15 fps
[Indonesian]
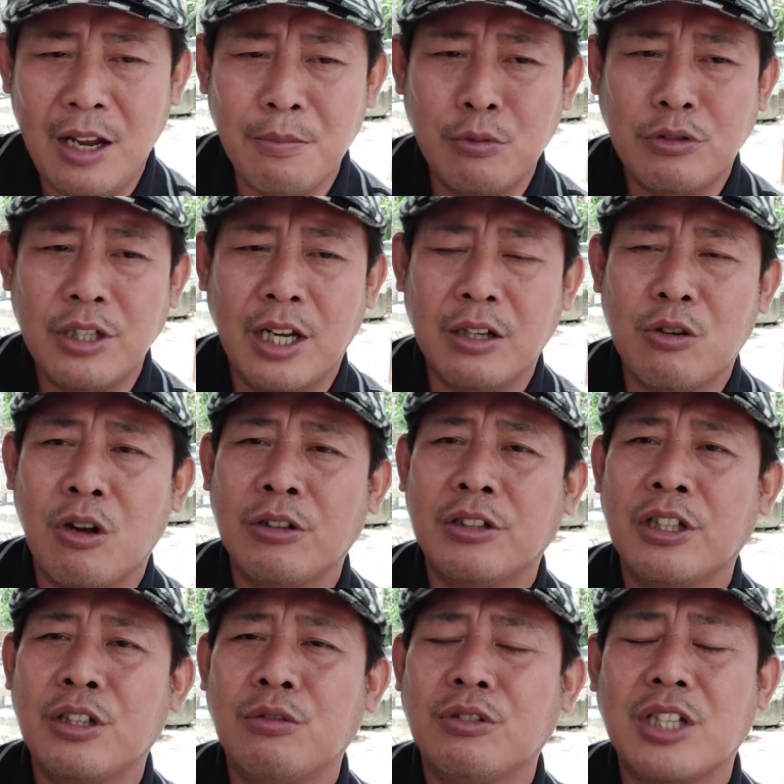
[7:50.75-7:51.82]
kemudian
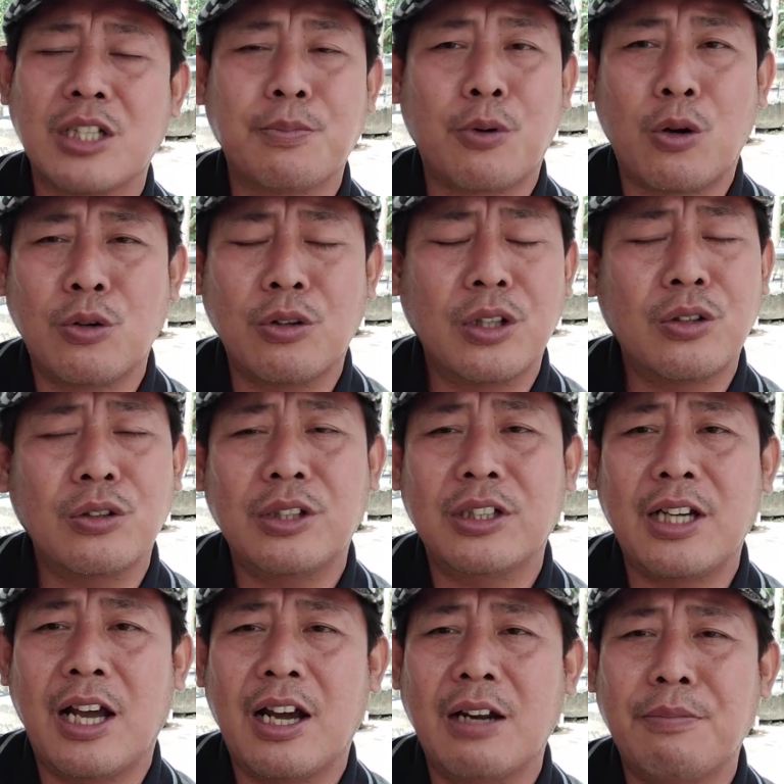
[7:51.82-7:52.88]
kontinuitas produk itu
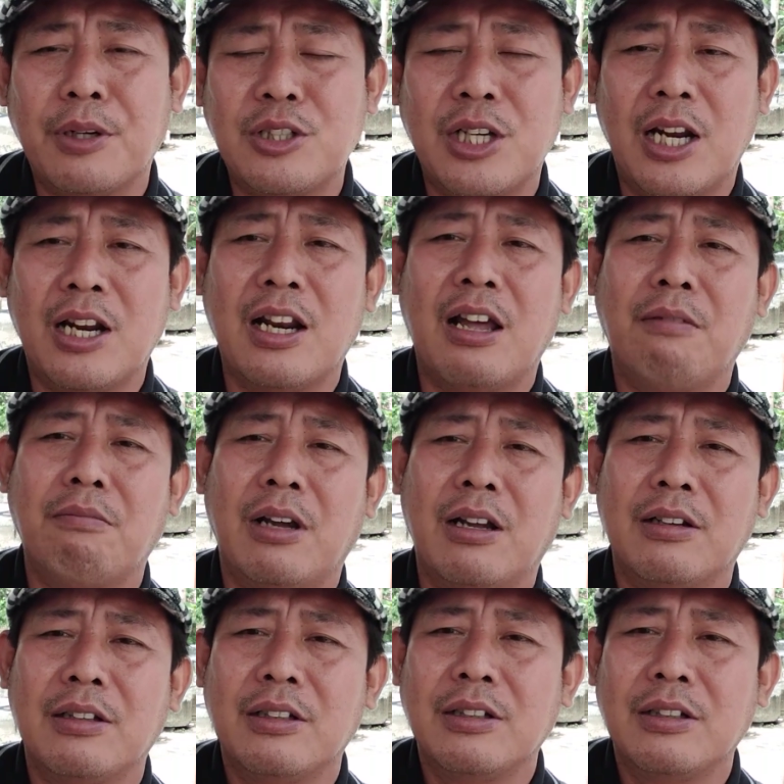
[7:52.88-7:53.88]
tidak akan berjalan lama.